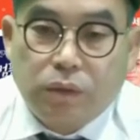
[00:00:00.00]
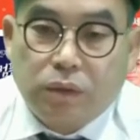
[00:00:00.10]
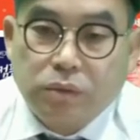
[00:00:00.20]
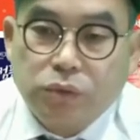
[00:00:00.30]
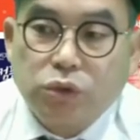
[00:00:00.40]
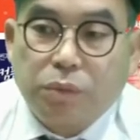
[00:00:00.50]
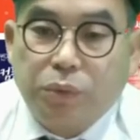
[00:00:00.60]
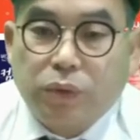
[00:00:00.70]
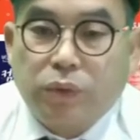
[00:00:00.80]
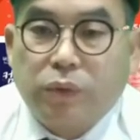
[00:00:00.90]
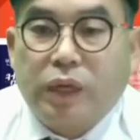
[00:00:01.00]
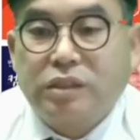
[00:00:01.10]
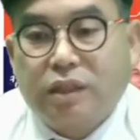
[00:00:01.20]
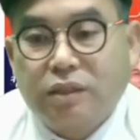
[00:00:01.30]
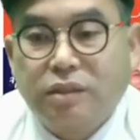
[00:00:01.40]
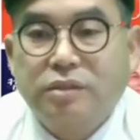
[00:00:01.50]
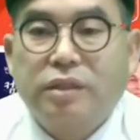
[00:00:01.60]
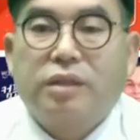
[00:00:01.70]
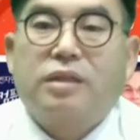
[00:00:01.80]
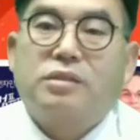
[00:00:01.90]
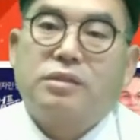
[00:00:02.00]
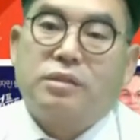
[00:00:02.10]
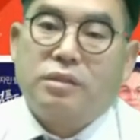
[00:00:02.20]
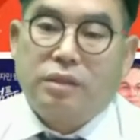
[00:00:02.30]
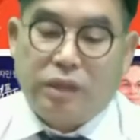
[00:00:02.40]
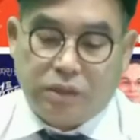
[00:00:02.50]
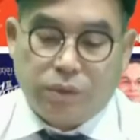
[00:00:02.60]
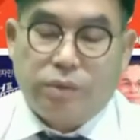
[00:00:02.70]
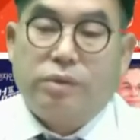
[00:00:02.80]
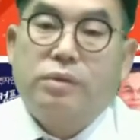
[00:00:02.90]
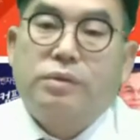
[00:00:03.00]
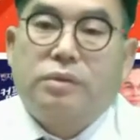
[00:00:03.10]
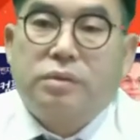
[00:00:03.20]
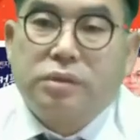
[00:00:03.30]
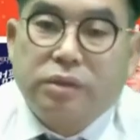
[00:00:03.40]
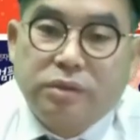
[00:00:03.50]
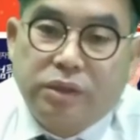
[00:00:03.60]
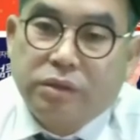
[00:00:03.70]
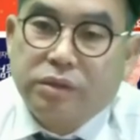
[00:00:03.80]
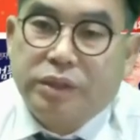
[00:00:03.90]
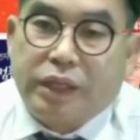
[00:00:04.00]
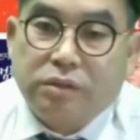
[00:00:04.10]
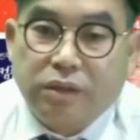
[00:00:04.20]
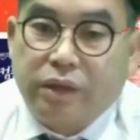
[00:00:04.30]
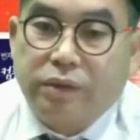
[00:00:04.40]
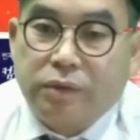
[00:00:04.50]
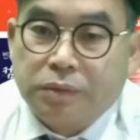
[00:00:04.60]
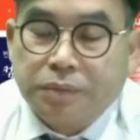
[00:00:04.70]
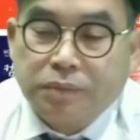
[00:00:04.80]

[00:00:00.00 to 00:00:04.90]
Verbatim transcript: 어, 수개표 하자 이런 얘기까지 했던 걸로 어, 저는 기억이 되는데요.